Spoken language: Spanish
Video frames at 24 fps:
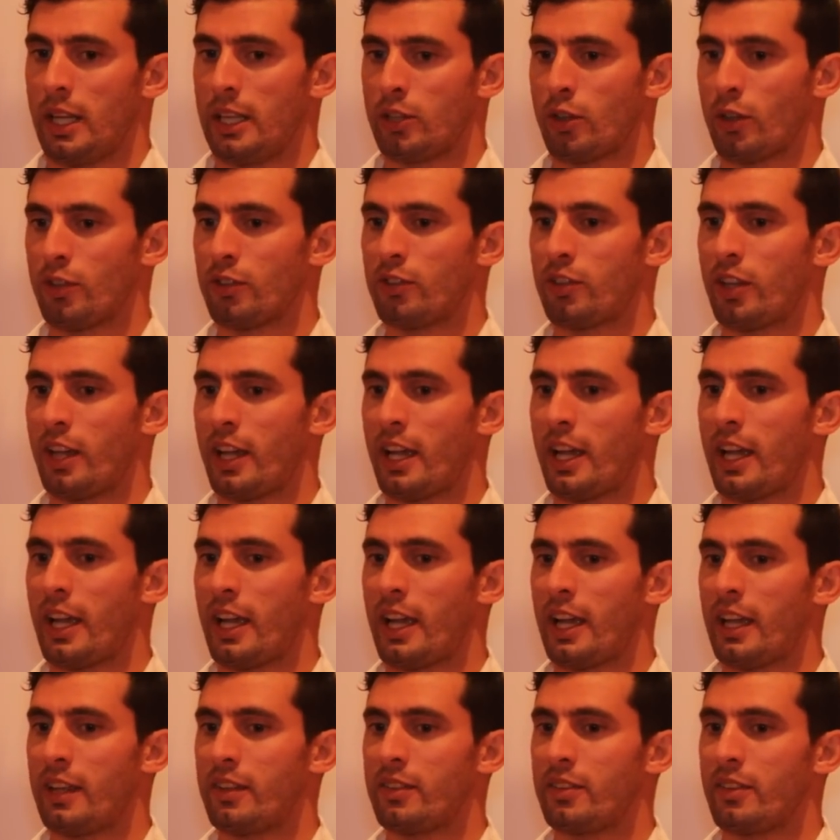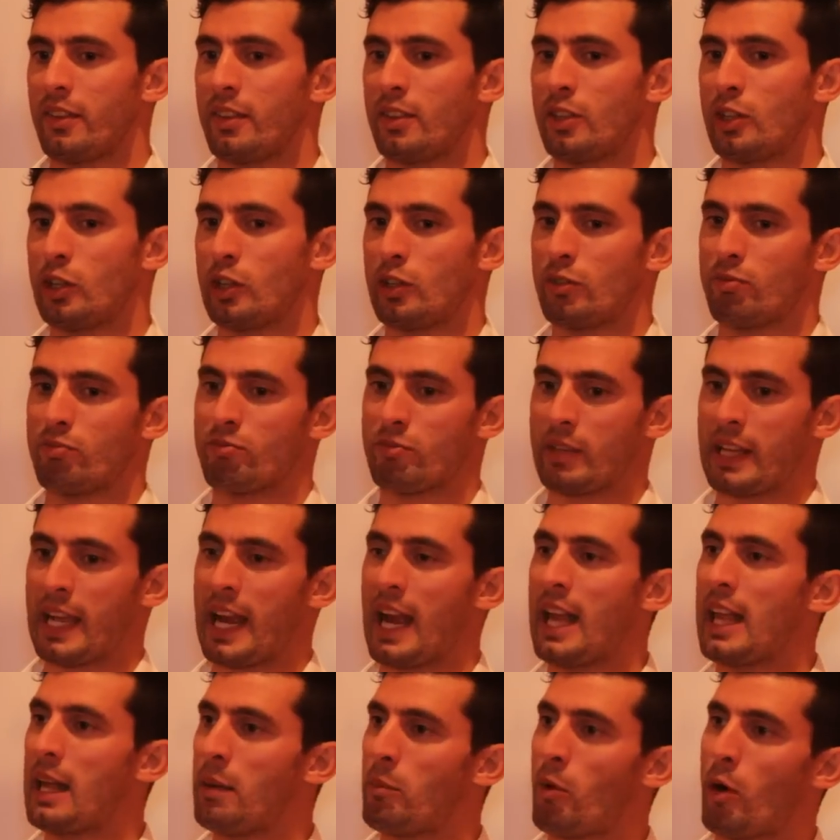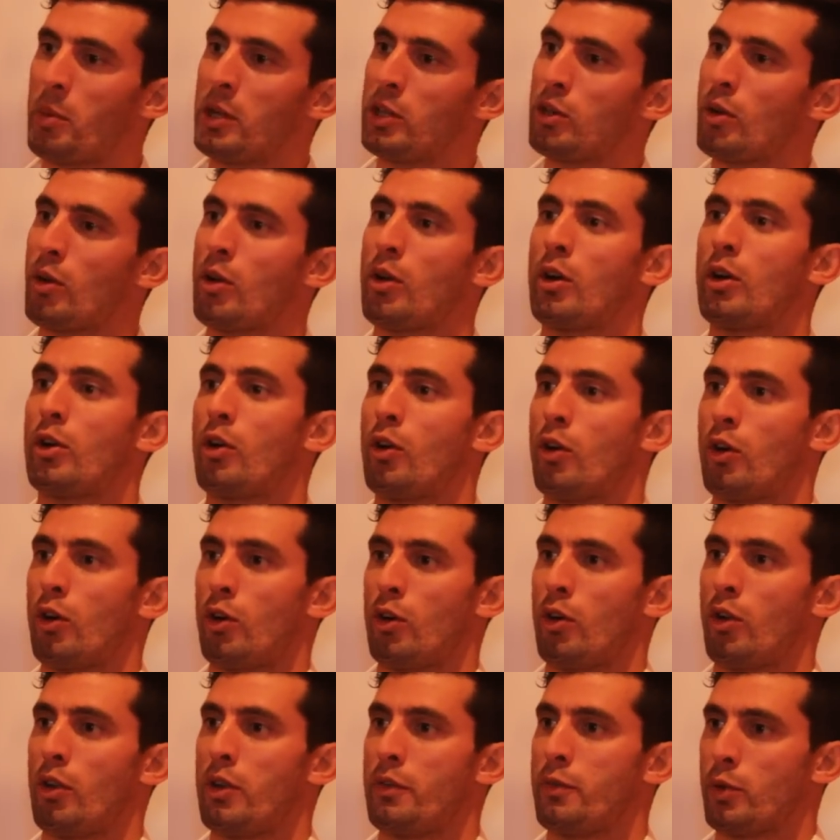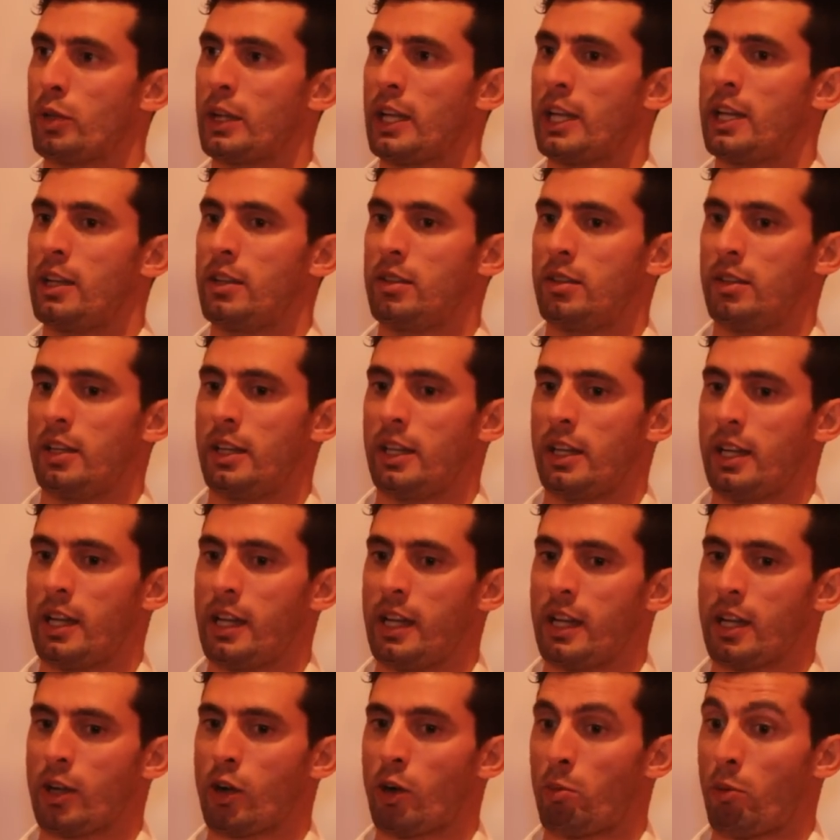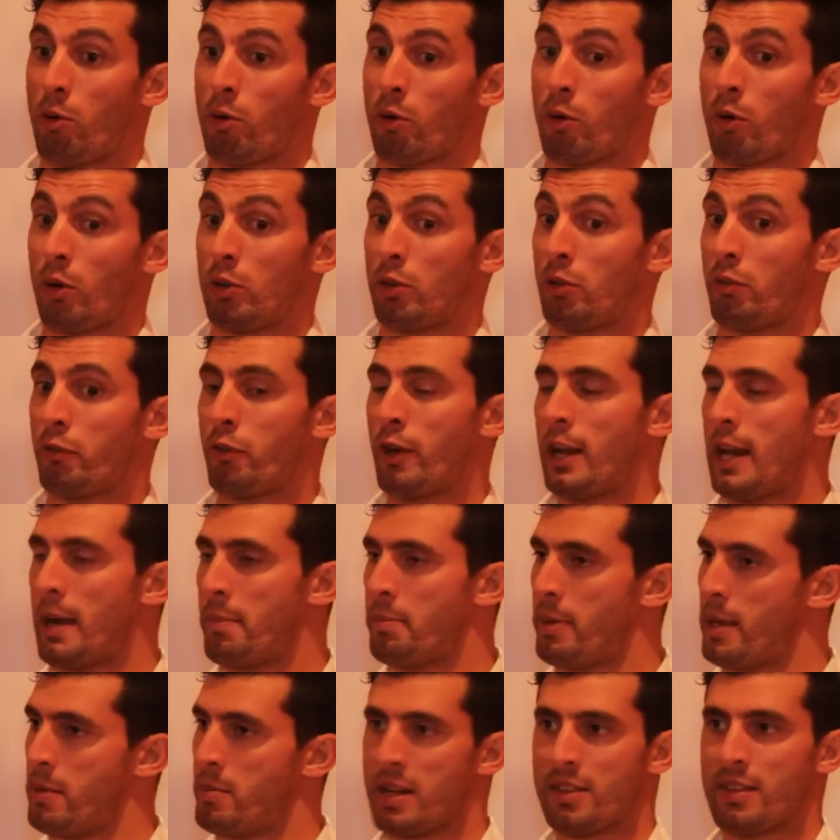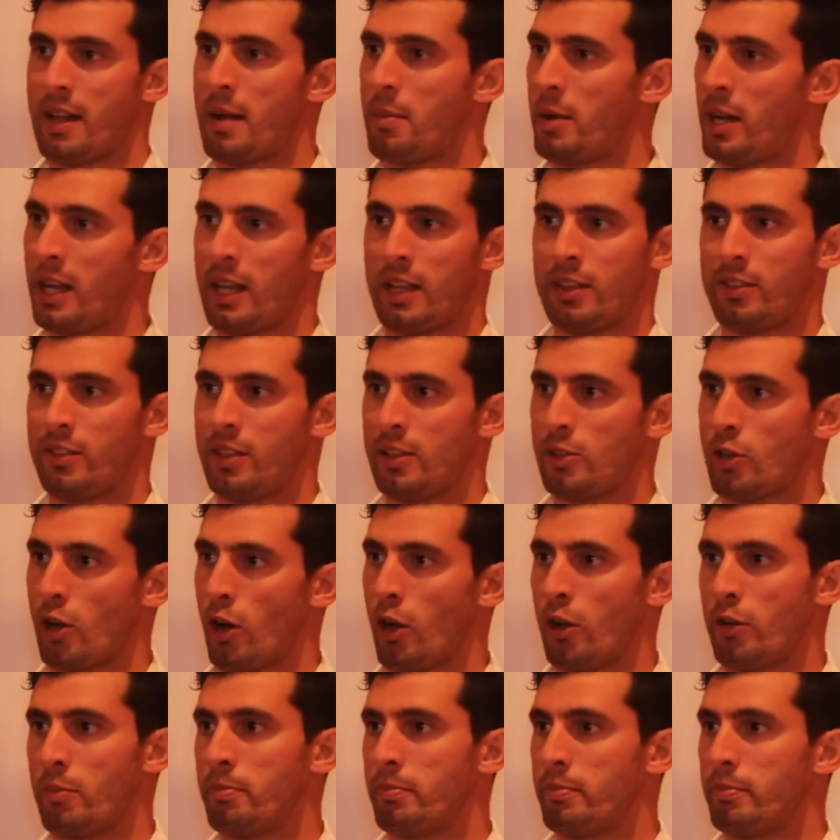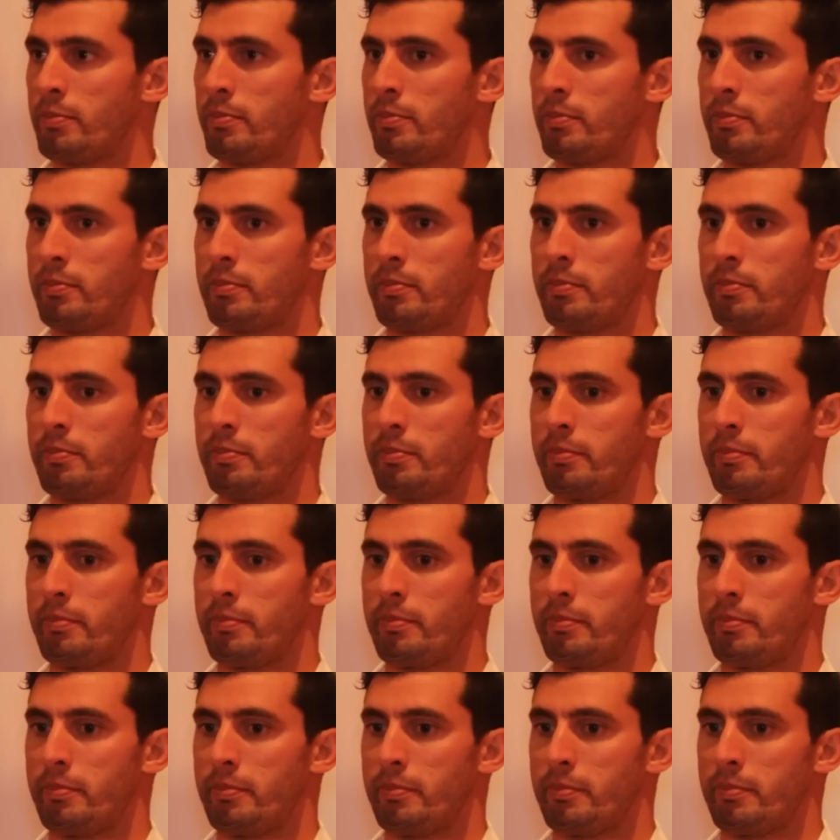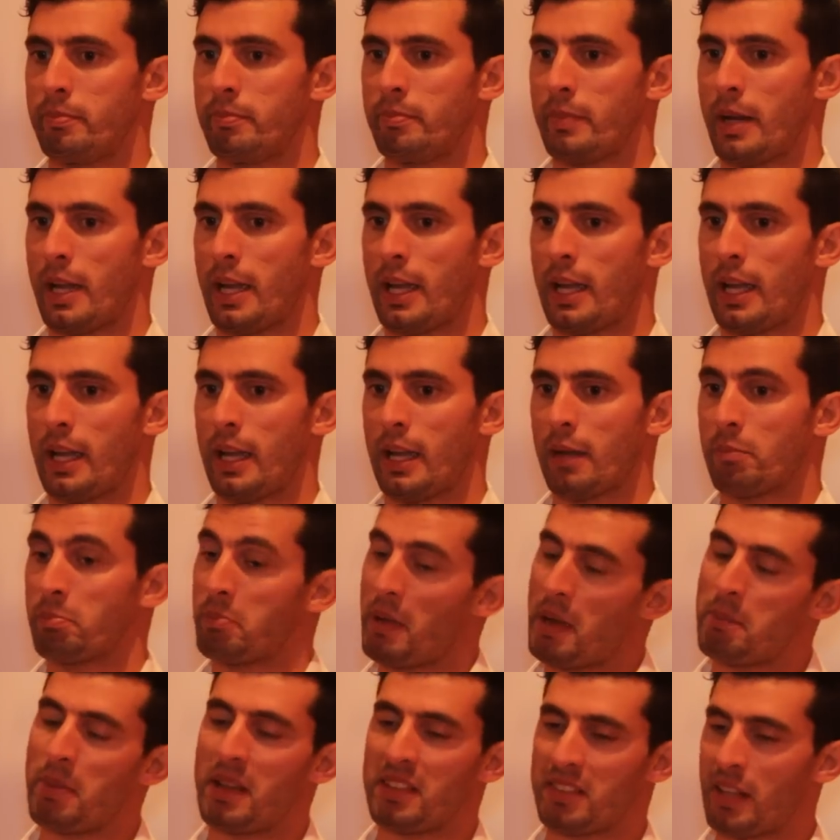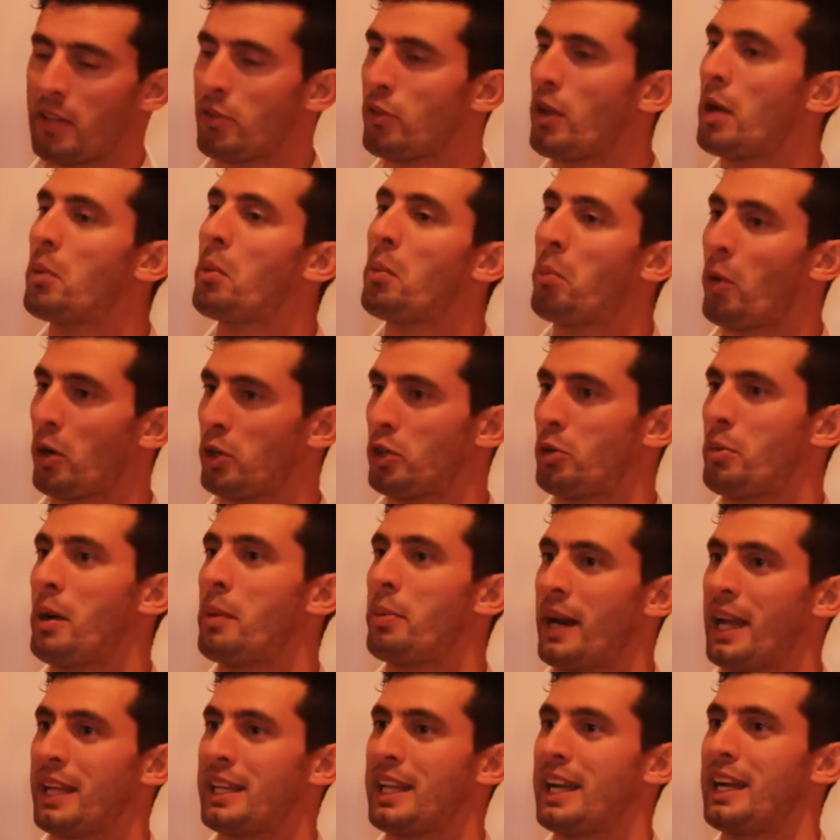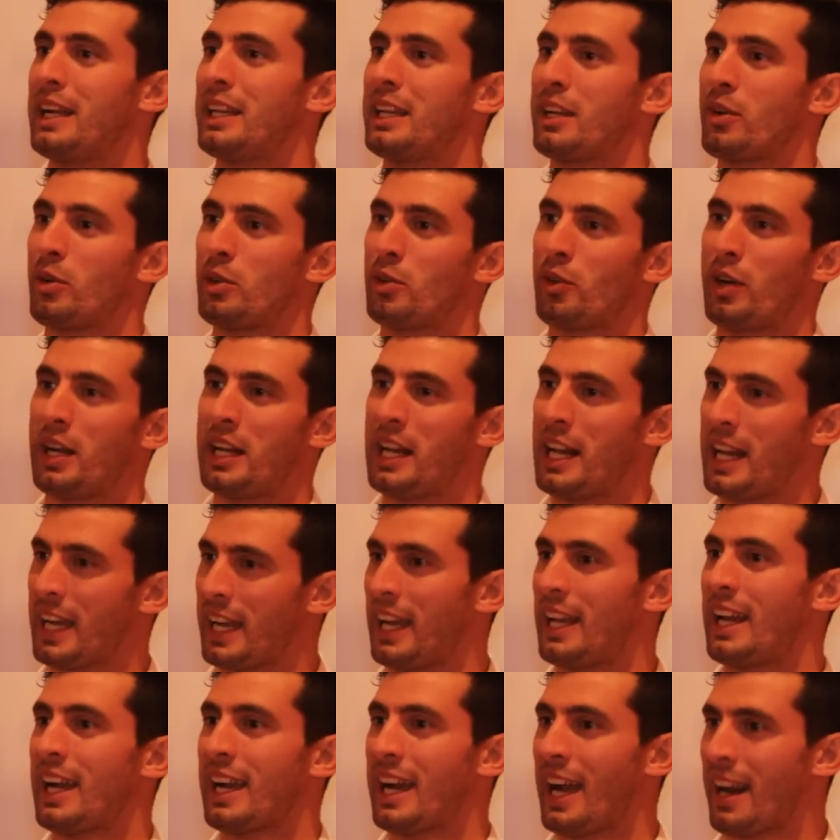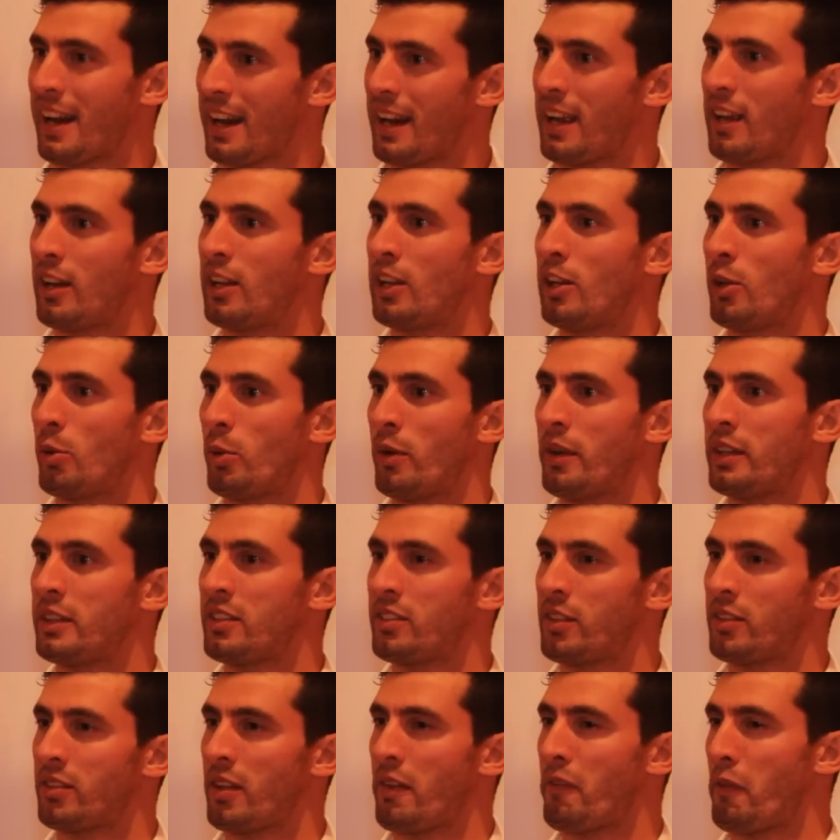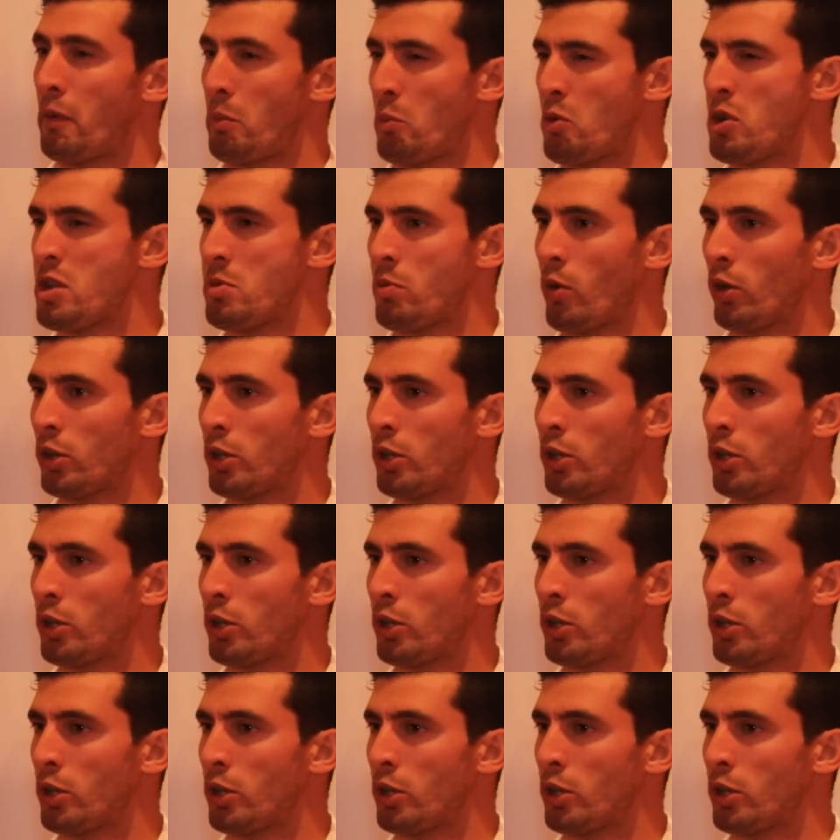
Entonces, cada momento lo, disfruté, eh, como cuando fue la primera llamada de Citroën eh, empezando ya un poquito más para atrás, eh, cuando gané la, carrera en WTCC fue muy